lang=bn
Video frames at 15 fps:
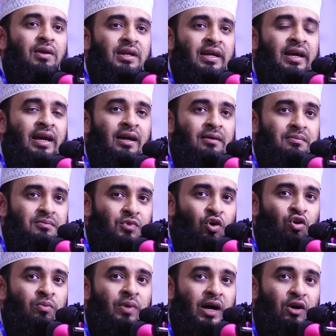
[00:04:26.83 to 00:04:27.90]
নিয়ে
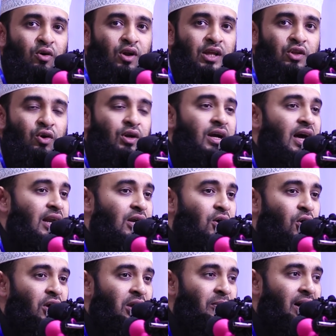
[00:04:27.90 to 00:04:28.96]
তওবা করা দরকার
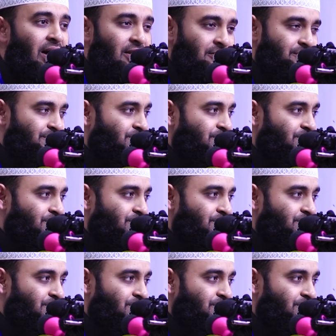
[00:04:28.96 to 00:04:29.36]
কয়বার